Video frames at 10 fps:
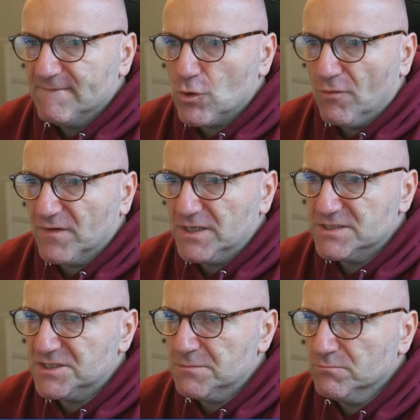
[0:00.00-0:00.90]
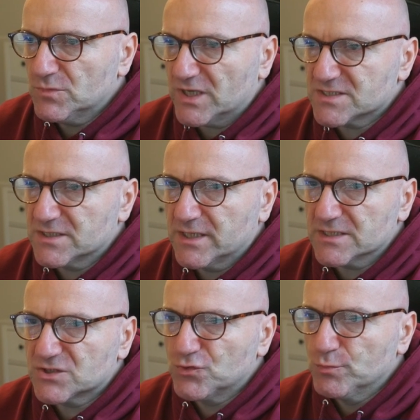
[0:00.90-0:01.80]
Läufer E7, das ist eine
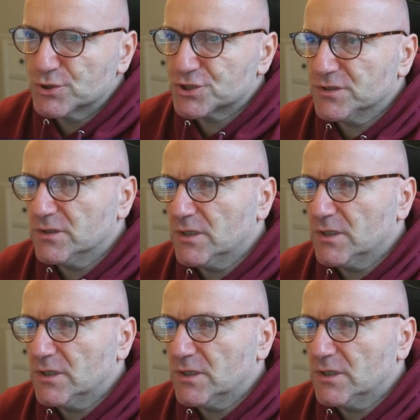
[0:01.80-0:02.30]
ganz typische